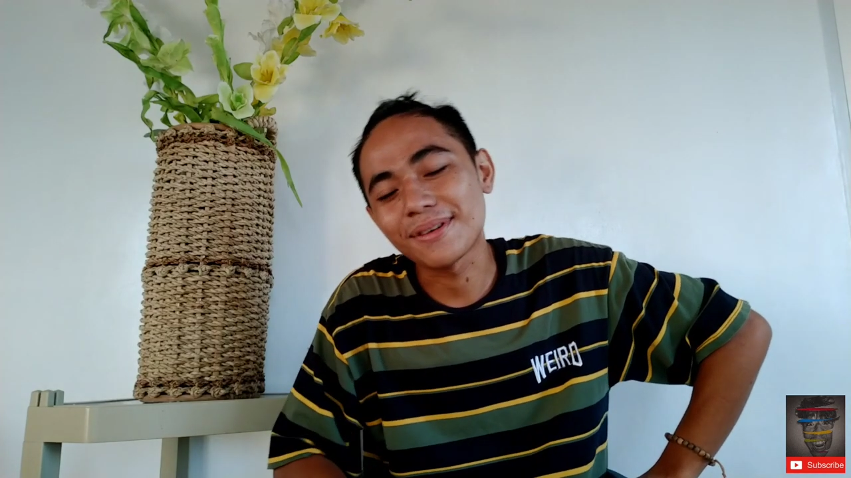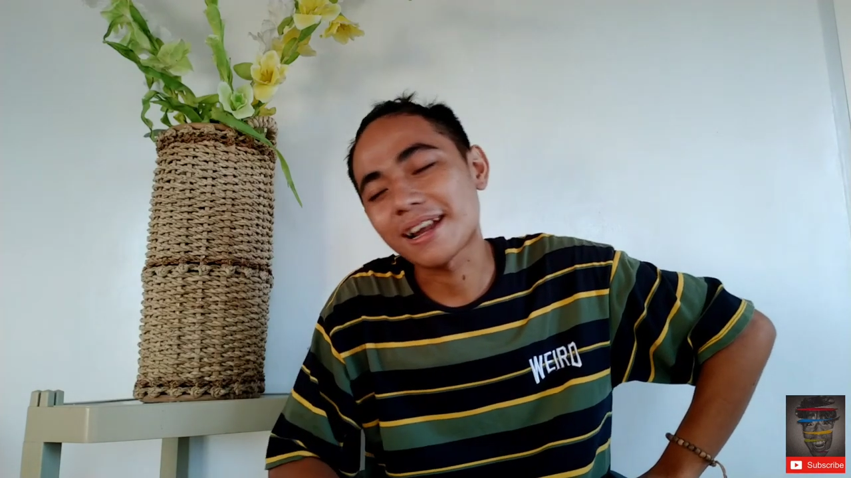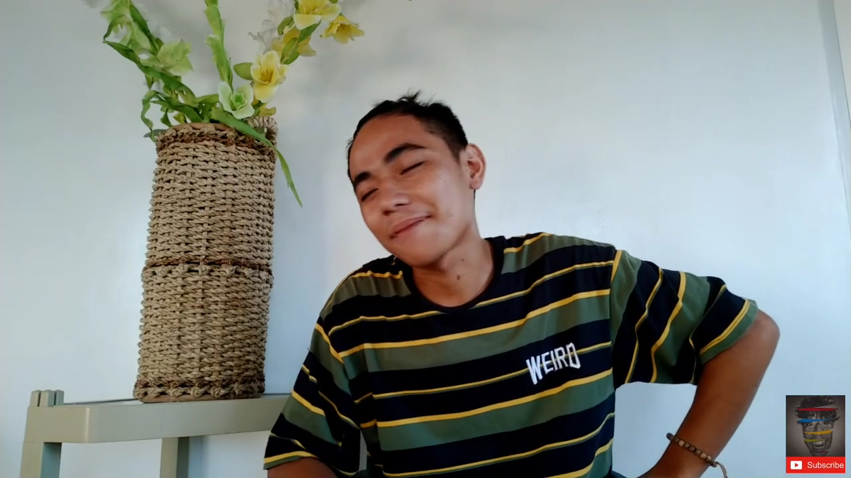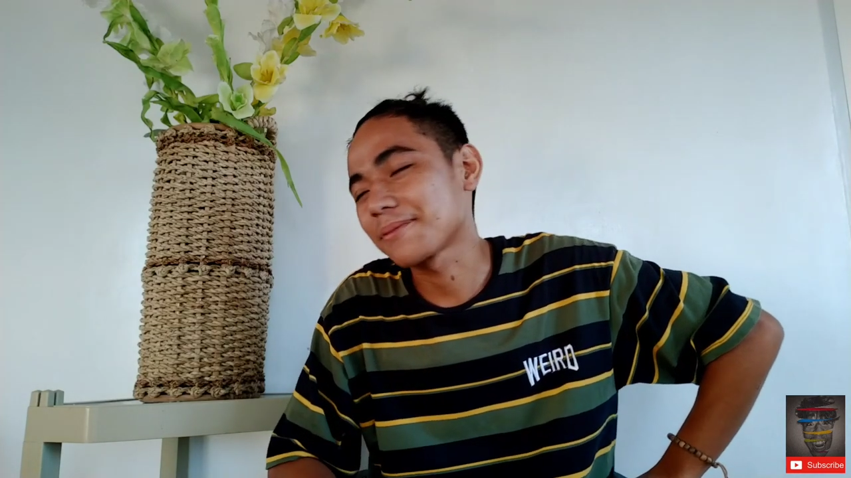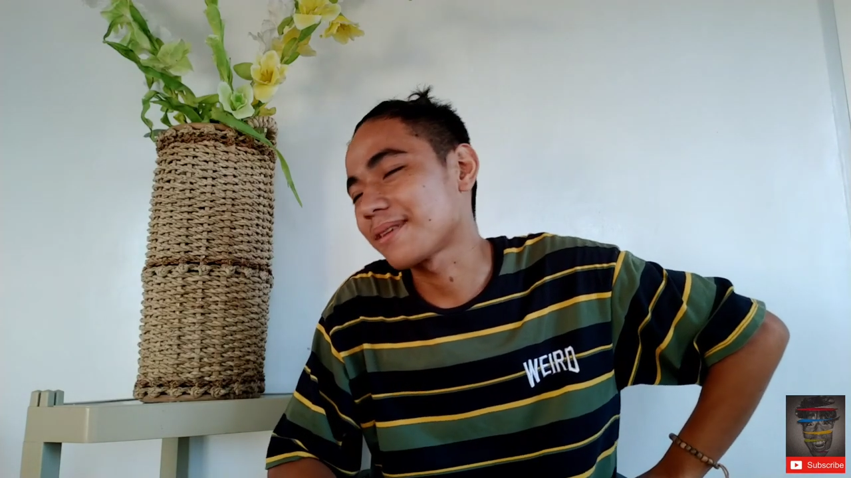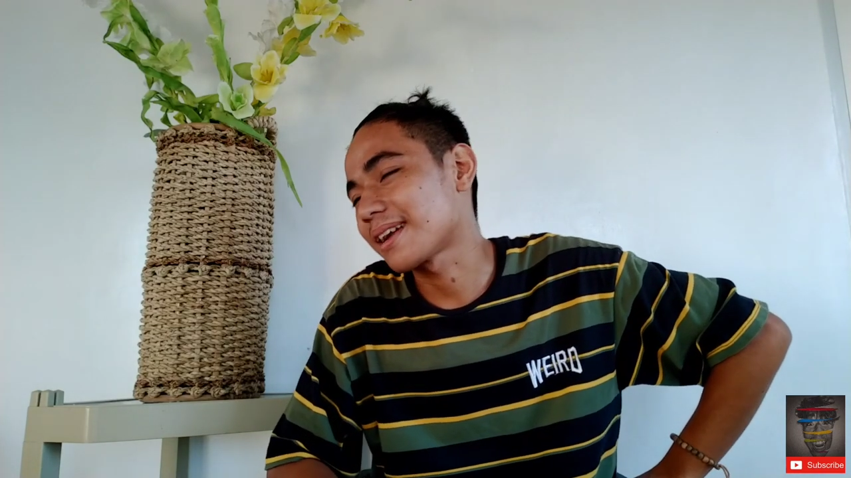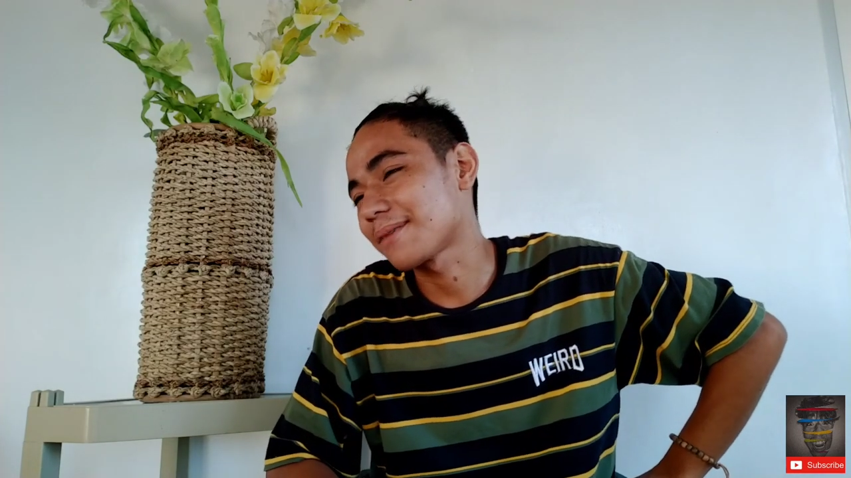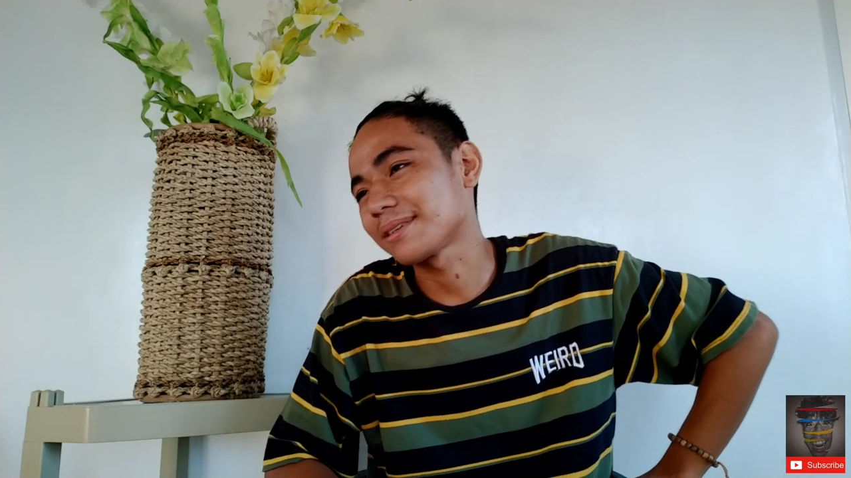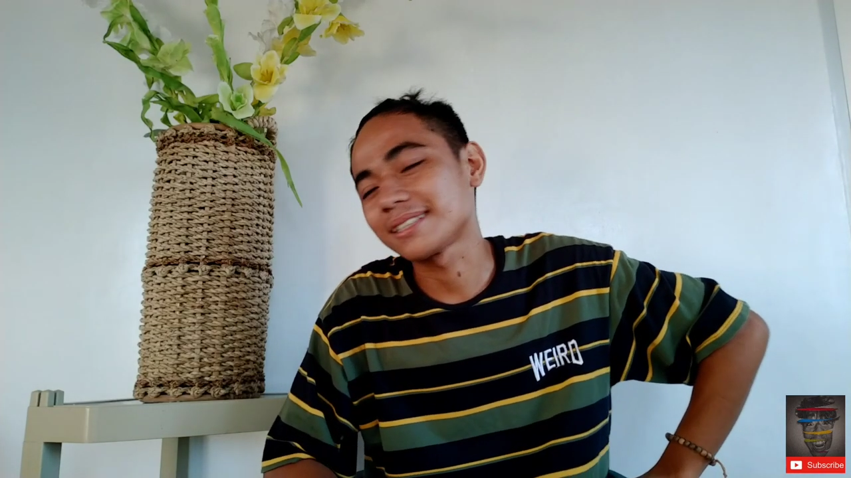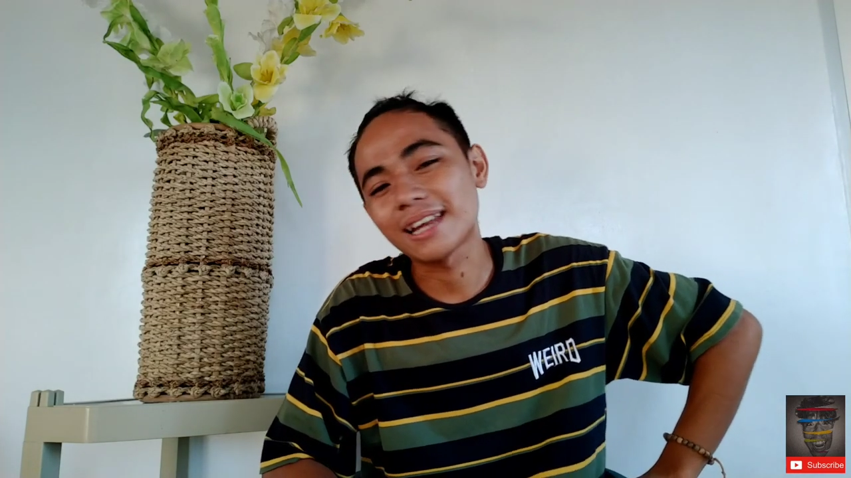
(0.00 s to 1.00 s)
Maraming
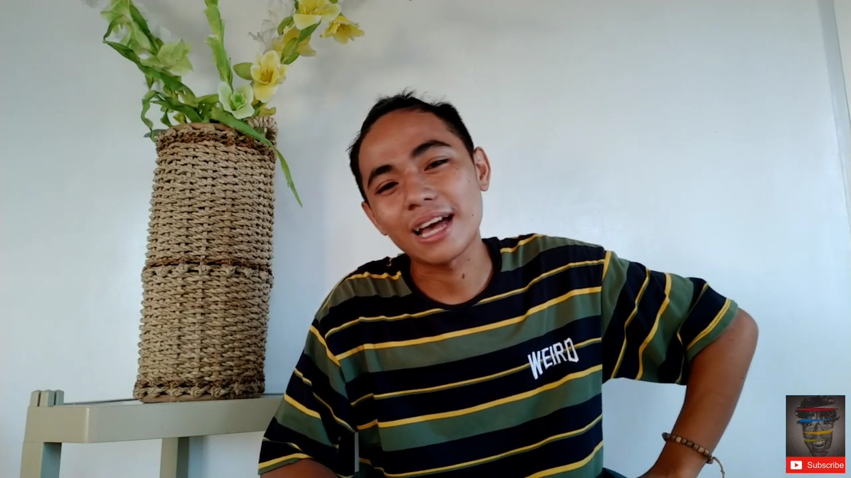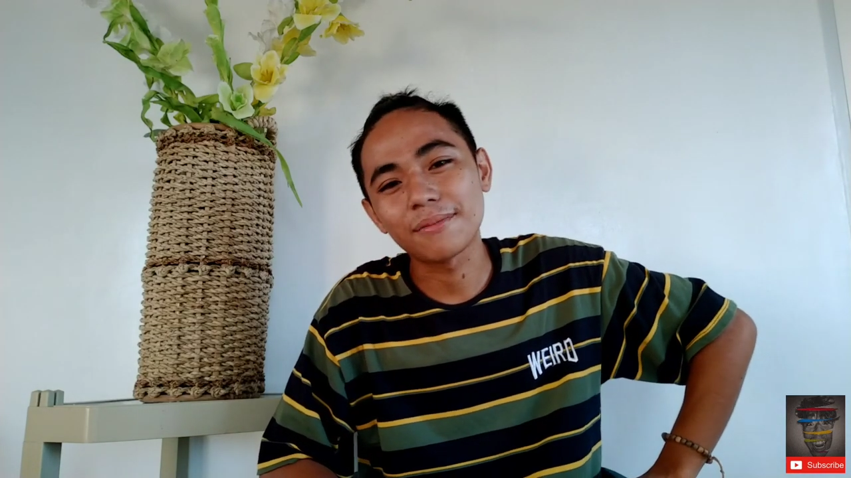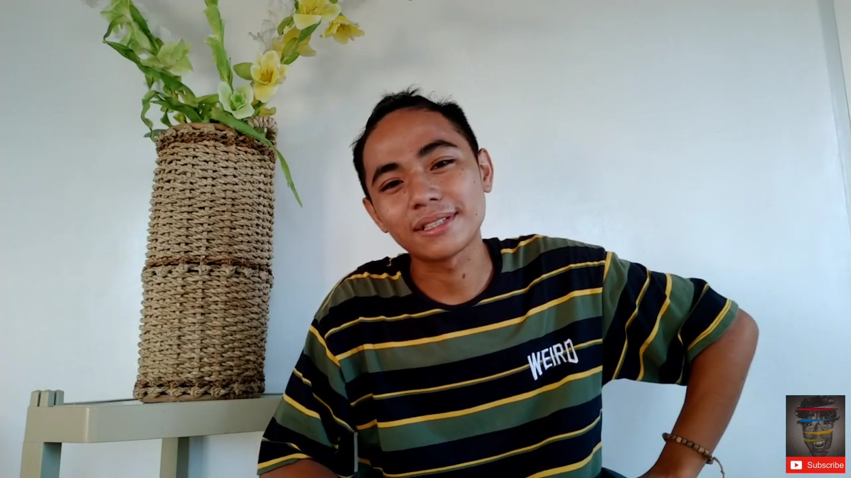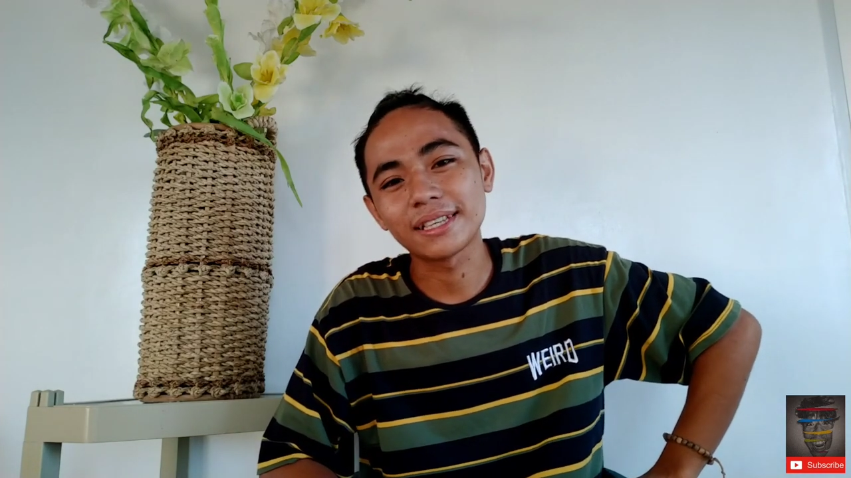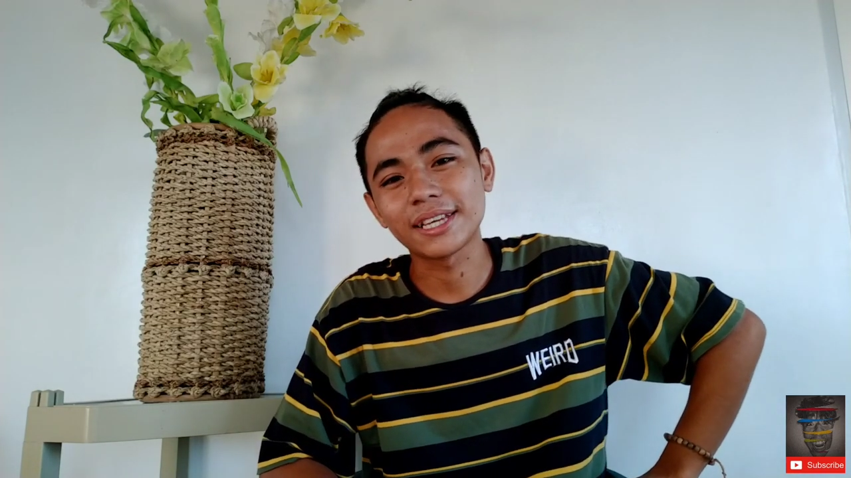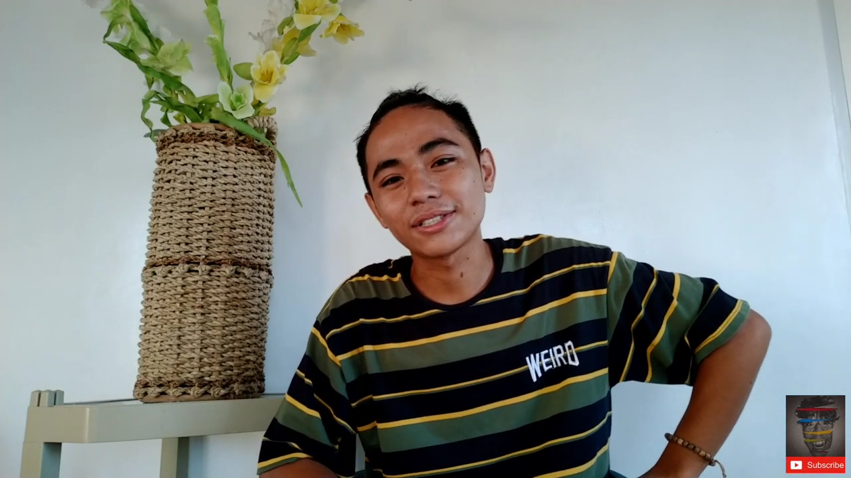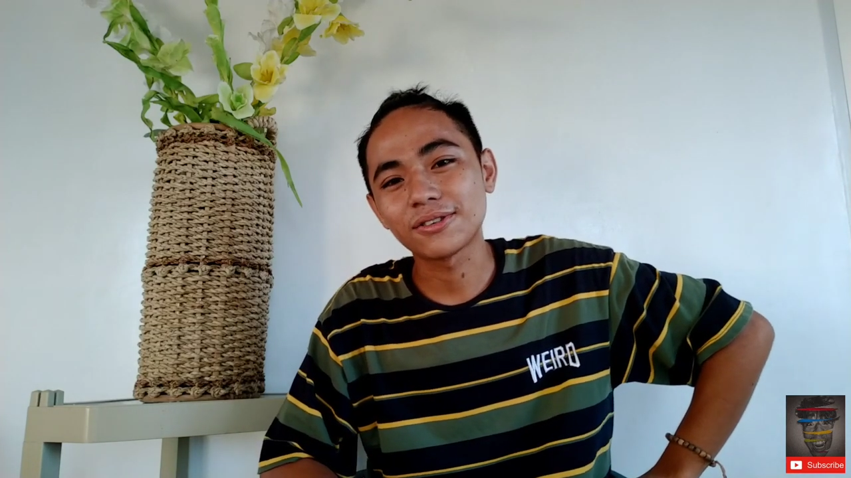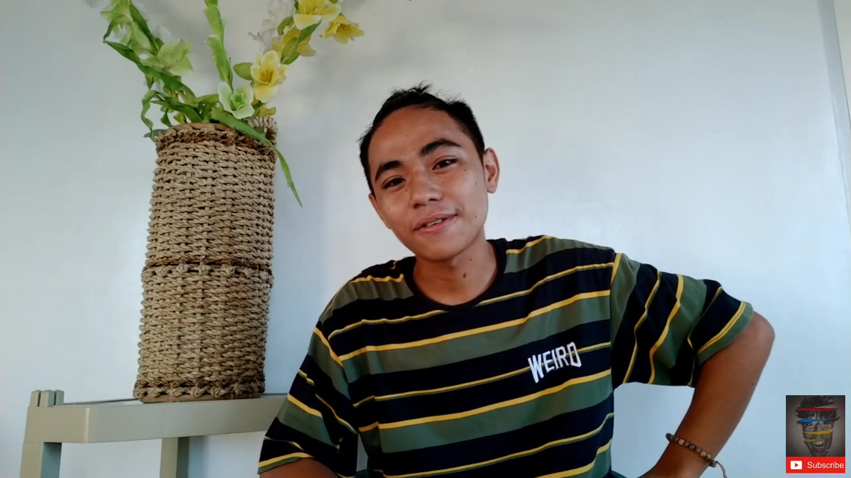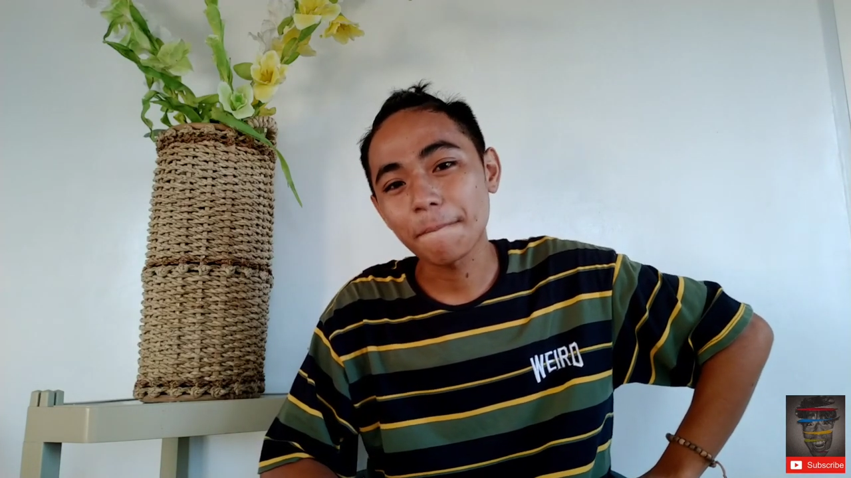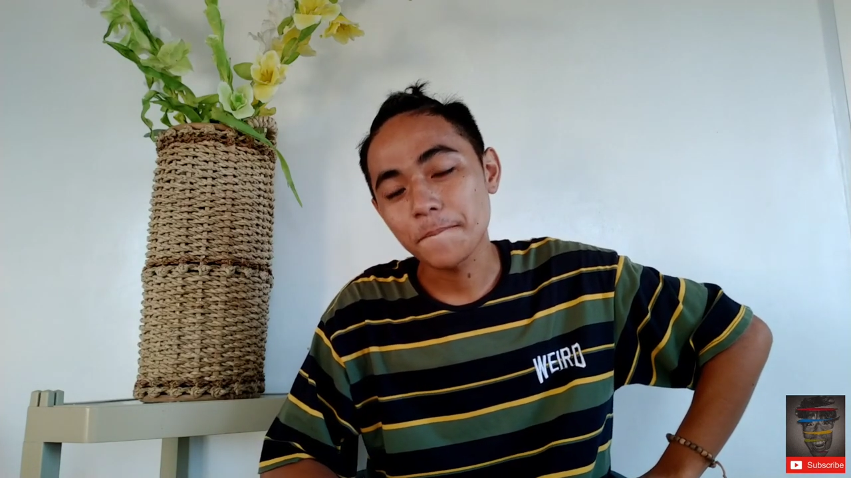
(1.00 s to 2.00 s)
maraming salamat sa
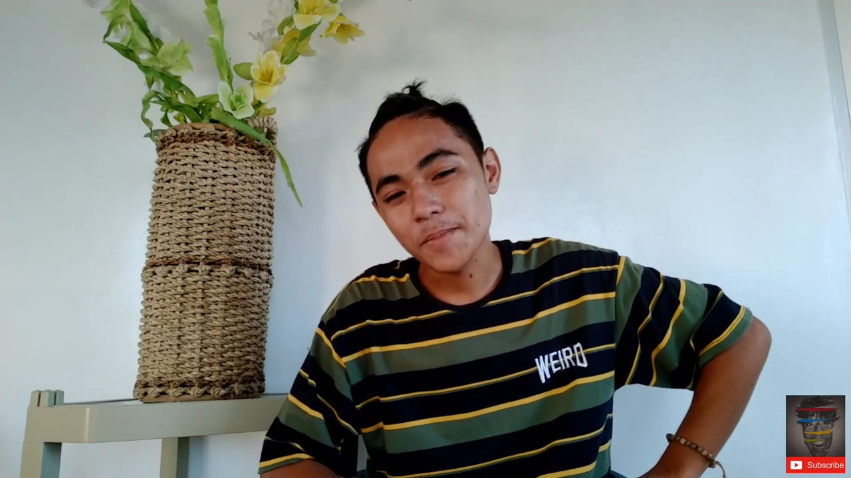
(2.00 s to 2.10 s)
inyo.